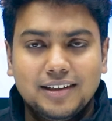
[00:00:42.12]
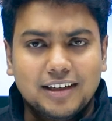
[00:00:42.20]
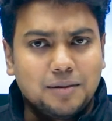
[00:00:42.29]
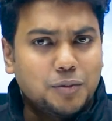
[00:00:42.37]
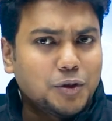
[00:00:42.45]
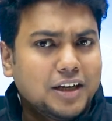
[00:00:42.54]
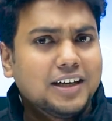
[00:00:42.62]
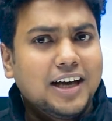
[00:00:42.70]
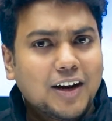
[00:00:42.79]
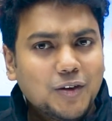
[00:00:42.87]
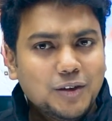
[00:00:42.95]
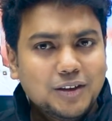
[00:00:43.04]
এর প্রধান
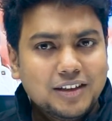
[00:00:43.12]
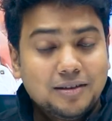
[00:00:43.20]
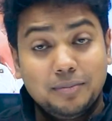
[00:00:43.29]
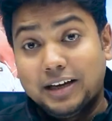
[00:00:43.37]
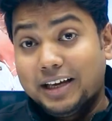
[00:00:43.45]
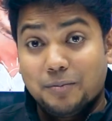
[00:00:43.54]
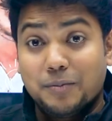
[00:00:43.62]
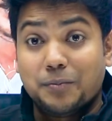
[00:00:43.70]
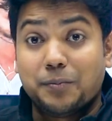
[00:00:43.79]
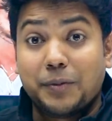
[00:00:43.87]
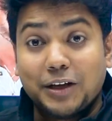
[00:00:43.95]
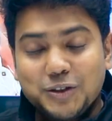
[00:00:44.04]
কারণ বা এর
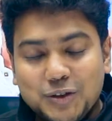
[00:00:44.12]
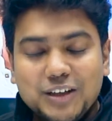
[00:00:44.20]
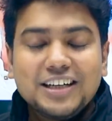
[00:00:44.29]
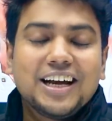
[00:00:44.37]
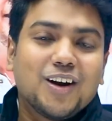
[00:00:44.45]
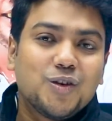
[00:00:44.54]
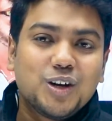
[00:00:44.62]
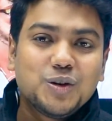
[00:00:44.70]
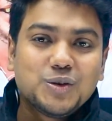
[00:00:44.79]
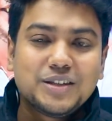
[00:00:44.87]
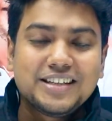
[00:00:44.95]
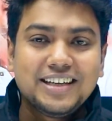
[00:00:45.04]
পেছনের কারণটা
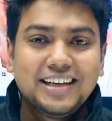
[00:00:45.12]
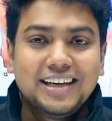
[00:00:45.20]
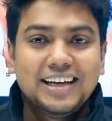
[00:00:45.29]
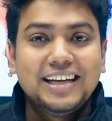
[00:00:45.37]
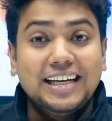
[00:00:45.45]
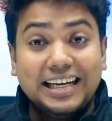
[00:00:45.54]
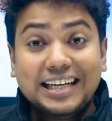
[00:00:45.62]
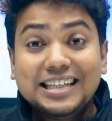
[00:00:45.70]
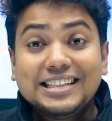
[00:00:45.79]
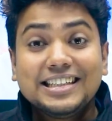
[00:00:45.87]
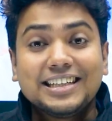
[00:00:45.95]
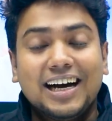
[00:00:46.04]
হচ্ছে
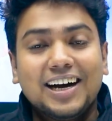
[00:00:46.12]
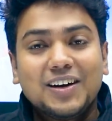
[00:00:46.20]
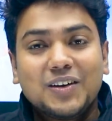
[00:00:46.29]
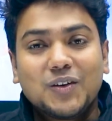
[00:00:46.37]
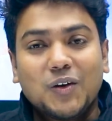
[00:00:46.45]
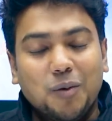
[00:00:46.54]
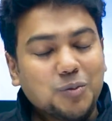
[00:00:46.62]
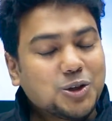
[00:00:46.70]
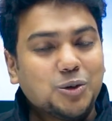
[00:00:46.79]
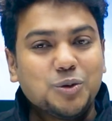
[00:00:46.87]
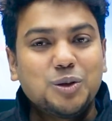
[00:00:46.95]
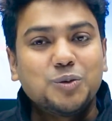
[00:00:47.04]
ইংরেজিটা কম
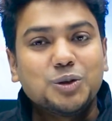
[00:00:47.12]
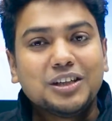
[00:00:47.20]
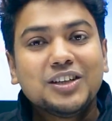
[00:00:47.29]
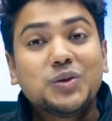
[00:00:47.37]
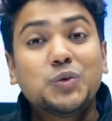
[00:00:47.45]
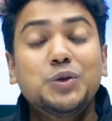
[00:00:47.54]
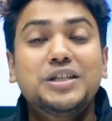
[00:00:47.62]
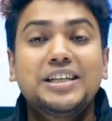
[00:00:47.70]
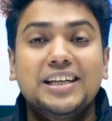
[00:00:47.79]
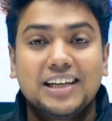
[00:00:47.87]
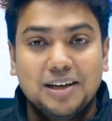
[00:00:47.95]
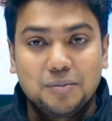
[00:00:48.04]
সময়ের মধ্যে
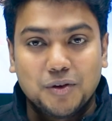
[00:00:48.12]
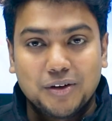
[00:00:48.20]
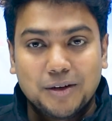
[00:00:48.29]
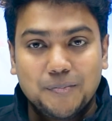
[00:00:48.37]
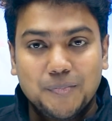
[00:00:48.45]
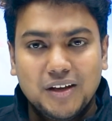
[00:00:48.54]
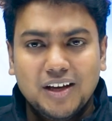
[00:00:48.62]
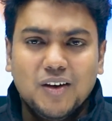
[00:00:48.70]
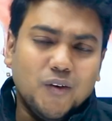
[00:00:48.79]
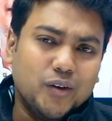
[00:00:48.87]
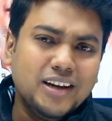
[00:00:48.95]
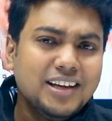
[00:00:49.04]
গুছিয়ে না পড়া
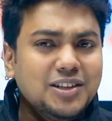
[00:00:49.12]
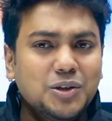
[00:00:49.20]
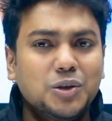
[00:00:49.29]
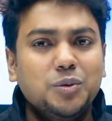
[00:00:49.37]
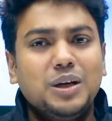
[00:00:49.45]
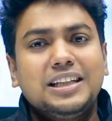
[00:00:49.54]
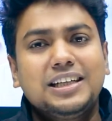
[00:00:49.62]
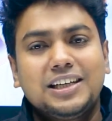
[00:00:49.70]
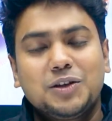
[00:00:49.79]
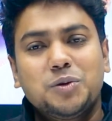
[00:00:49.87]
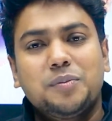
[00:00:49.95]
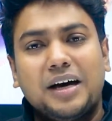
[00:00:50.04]
অনেকেই ছোটোবেলা থেকে
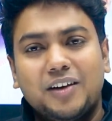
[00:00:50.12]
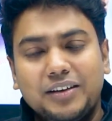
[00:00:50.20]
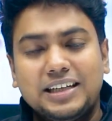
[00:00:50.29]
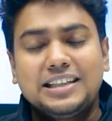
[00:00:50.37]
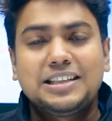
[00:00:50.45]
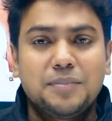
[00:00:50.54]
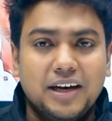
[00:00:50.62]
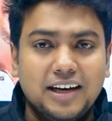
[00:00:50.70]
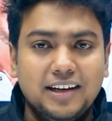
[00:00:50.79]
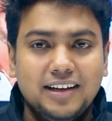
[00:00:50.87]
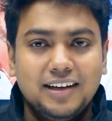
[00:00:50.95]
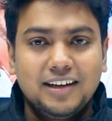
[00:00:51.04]
খুব ভালো ইংরেজি
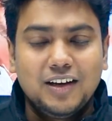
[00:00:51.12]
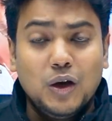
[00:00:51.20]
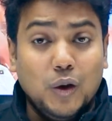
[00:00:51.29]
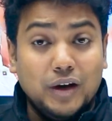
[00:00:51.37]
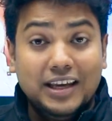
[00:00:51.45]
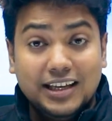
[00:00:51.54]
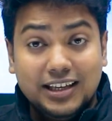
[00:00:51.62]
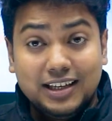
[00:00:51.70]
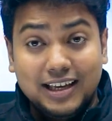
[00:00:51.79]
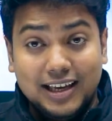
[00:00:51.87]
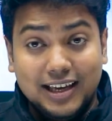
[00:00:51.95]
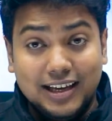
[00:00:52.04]
পারি অনেকেই
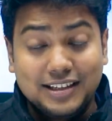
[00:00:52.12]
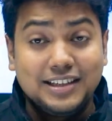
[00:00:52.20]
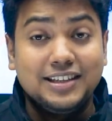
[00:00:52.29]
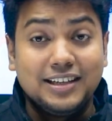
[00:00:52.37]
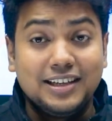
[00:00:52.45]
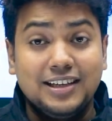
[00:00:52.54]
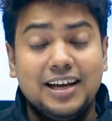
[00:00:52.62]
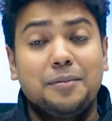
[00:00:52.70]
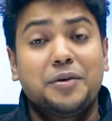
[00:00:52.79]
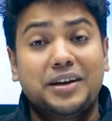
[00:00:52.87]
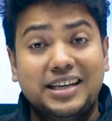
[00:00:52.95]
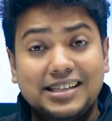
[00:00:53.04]
এসএসসি
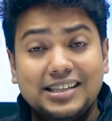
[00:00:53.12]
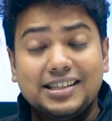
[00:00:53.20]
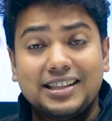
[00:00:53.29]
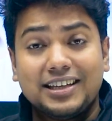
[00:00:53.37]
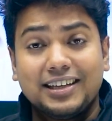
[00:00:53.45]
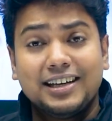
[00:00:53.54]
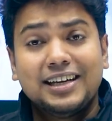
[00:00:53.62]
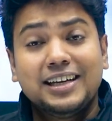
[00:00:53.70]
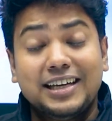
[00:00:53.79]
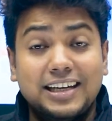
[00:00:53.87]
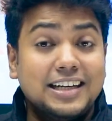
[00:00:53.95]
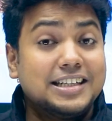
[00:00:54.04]
এবং এসএসসিতে
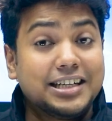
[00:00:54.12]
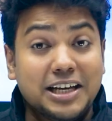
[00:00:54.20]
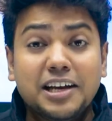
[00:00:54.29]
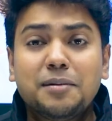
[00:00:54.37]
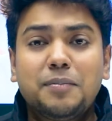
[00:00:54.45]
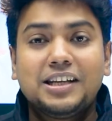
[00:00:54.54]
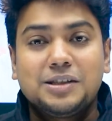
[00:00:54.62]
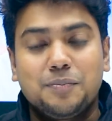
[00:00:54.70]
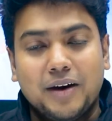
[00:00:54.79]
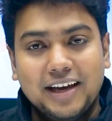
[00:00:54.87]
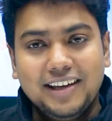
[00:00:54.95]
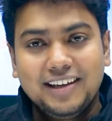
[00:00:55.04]
ইংলিশে এ প্লাস
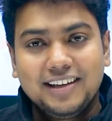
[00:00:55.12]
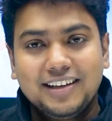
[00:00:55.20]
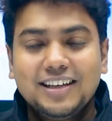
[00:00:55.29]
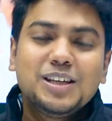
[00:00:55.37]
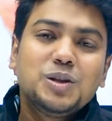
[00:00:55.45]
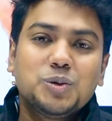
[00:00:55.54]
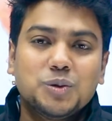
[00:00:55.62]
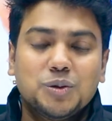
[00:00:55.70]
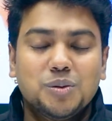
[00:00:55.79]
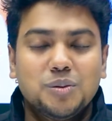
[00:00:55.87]
পাই কিন্তু